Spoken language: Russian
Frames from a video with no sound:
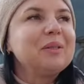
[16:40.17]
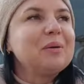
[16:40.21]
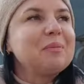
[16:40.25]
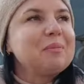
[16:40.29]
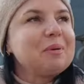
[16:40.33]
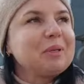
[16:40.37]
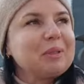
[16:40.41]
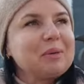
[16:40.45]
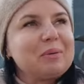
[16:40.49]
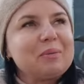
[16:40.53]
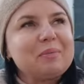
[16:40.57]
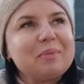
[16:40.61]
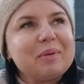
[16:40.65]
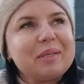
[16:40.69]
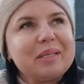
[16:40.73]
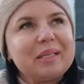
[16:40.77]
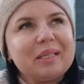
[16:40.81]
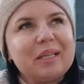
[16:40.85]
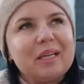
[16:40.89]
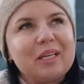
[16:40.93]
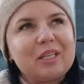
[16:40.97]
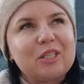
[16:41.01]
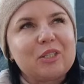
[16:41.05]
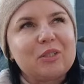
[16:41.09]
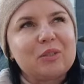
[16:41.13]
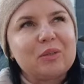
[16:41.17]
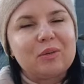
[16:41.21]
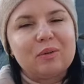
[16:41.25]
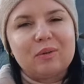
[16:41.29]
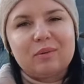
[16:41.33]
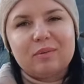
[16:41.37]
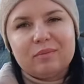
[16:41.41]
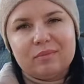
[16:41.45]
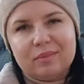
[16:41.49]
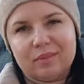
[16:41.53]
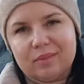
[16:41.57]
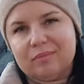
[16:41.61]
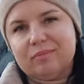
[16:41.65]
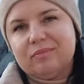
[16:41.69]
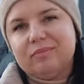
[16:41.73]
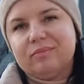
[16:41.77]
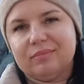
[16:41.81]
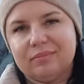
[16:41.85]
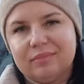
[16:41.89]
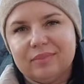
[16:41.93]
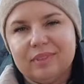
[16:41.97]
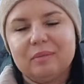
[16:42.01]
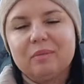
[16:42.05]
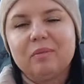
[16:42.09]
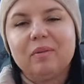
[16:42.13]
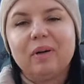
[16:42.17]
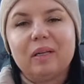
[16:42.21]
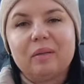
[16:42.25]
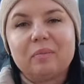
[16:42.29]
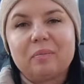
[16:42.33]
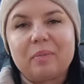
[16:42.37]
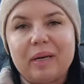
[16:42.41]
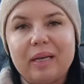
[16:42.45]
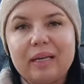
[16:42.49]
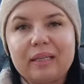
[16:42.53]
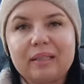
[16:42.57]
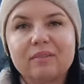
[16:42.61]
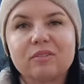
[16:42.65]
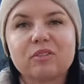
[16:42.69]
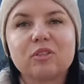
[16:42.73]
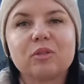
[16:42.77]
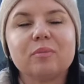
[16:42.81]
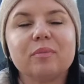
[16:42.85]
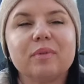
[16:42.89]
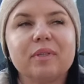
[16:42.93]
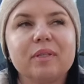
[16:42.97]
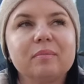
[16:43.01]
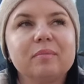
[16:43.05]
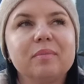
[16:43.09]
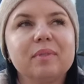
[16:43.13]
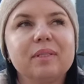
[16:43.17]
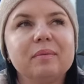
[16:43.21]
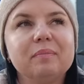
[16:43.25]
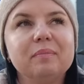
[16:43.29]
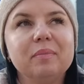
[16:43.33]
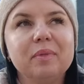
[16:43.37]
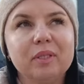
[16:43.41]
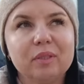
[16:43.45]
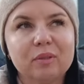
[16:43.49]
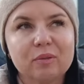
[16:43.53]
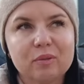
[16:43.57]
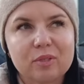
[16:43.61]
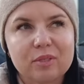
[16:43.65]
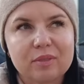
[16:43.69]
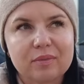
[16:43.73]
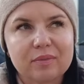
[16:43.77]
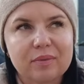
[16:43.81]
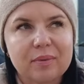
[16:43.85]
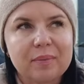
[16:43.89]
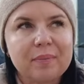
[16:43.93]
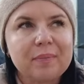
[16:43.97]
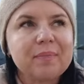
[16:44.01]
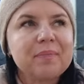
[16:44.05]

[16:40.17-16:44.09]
но потом поняла, что ну, не бывает проектов, чтобы не было минусов.